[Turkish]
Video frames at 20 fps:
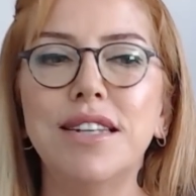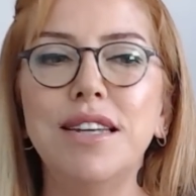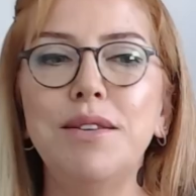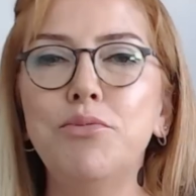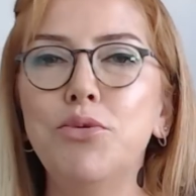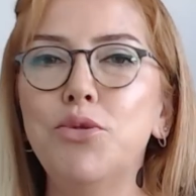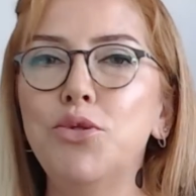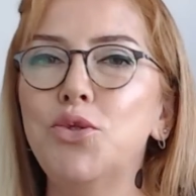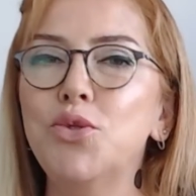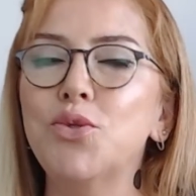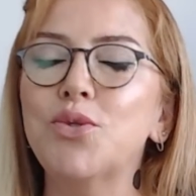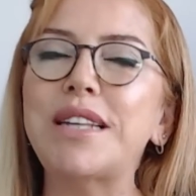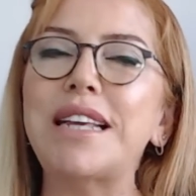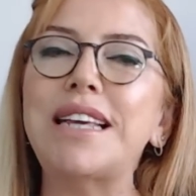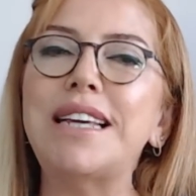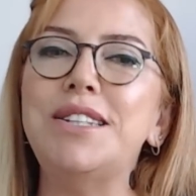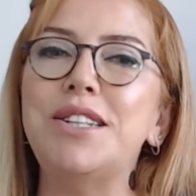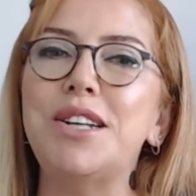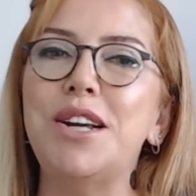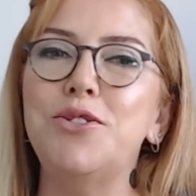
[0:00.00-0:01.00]
E burcunuza
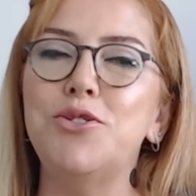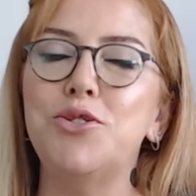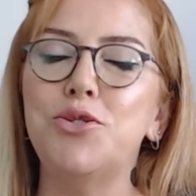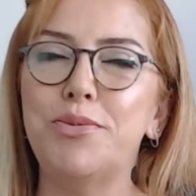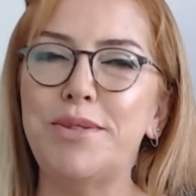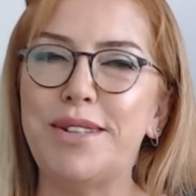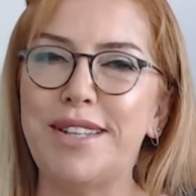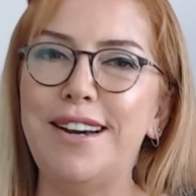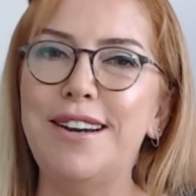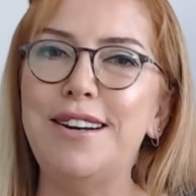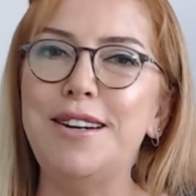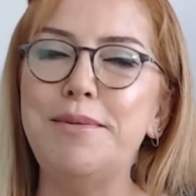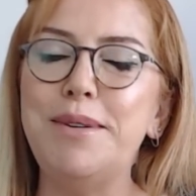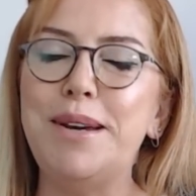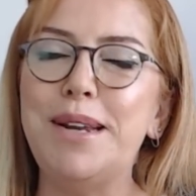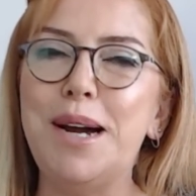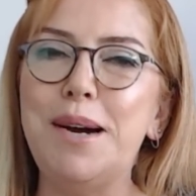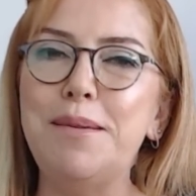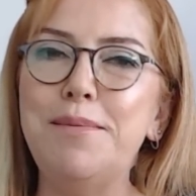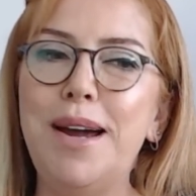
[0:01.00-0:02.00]
geçen Jüpiter'le
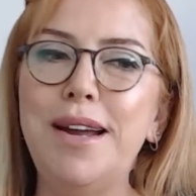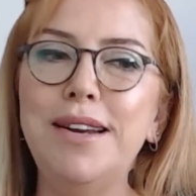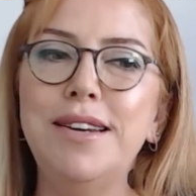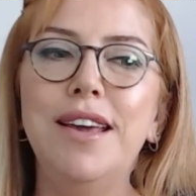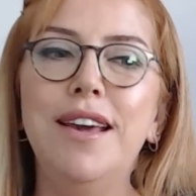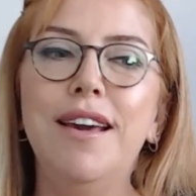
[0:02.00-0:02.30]
beraber